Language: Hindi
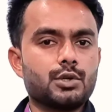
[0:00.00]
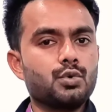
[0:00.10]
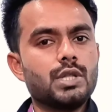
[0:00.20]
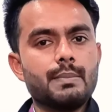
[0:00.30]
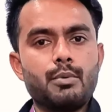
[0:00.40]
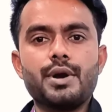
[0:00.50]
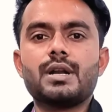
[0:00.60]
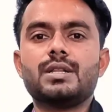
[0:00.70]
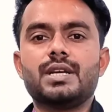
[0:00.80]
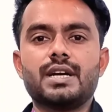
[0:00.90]
टू द
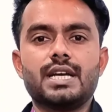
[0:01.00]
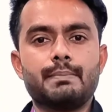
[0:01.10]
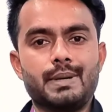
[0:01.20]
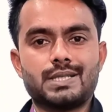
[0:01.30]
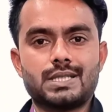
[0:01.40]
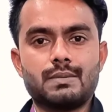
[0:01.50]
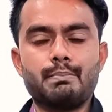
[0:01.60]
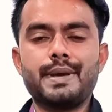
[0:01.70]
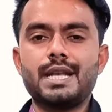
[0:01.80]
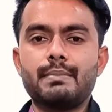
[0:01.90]
पॉइंट दिए गए हैं बस
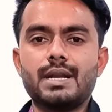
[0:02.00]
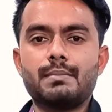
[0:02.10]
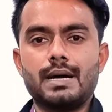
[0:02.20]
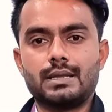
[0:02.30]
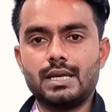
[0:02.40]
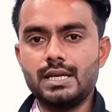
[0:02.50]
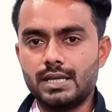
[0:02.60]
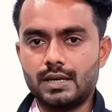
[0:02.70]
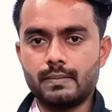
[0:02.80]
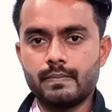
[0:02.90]
मेन मेन बातें ही
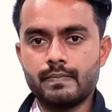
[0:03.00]
हैं